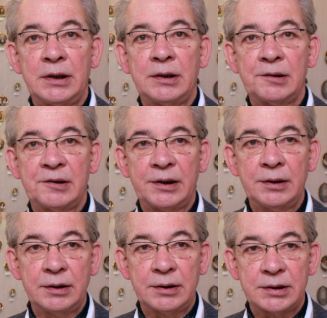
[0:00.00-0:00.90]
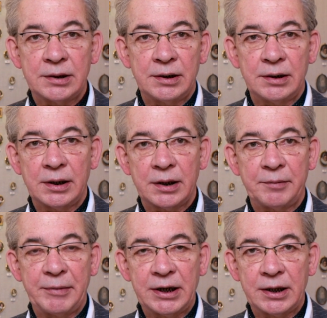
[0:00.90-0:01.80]
Wir sind in der
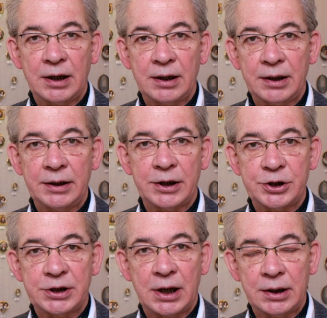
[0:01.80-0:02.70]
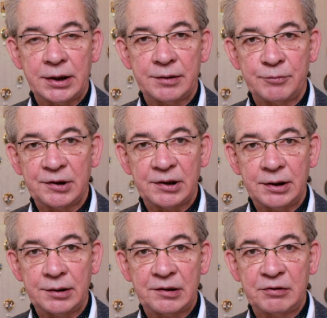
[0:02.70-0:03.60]
Gemäldegalerie der Staatlichen
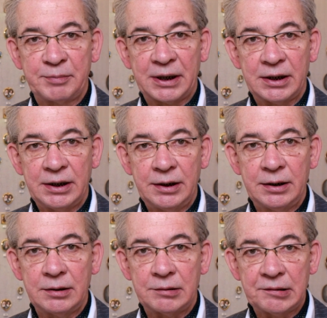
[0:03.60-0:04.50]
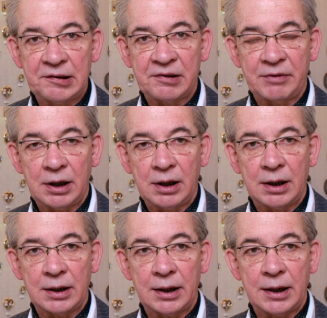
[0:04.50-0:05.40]
Museen zu Berlin und zwar
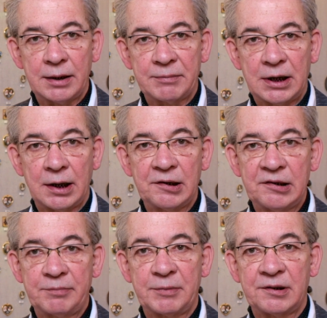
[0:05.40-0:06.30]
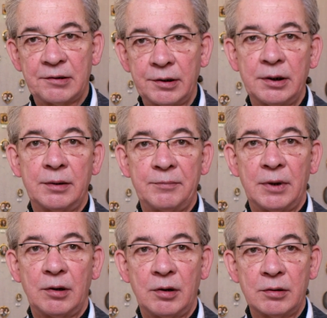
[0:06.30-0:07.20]
an einem ganz
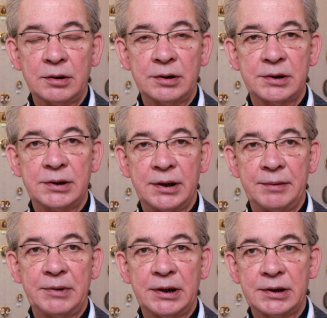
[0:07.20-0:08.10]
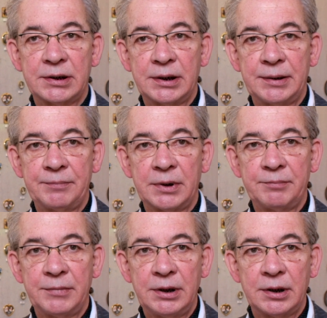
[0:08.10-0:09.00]
besonderen Ort, nämlich
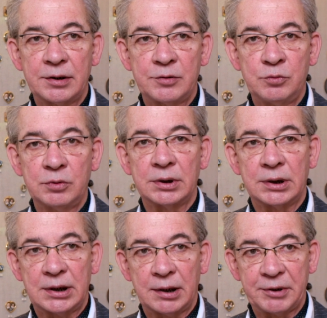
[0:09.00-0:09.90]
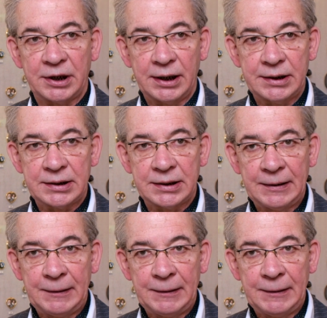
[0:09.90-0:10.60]
im Miniaturenkabinett.